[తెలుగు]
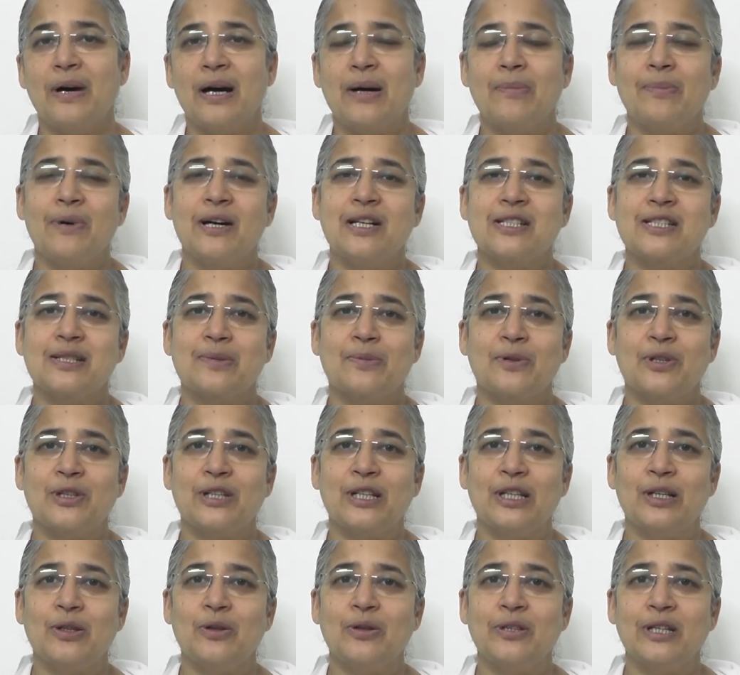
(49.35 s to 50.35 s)
బాబా
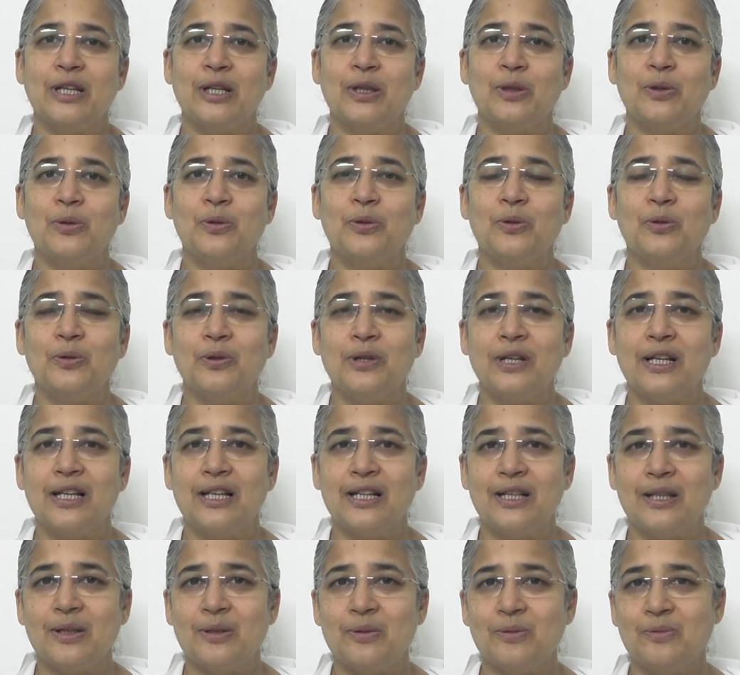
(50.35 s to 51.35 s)
స్మృతిలో ఎందుకు
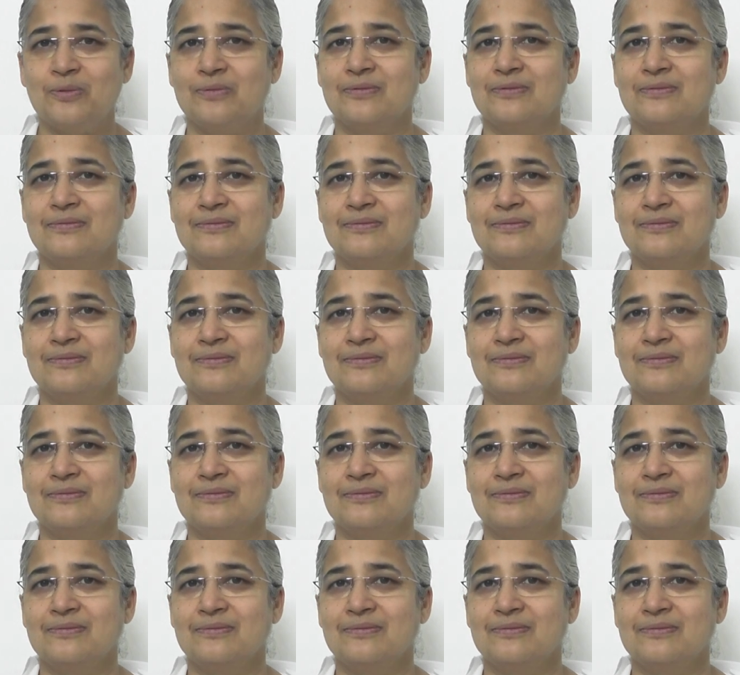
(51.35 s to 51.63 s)
ఉండలేరు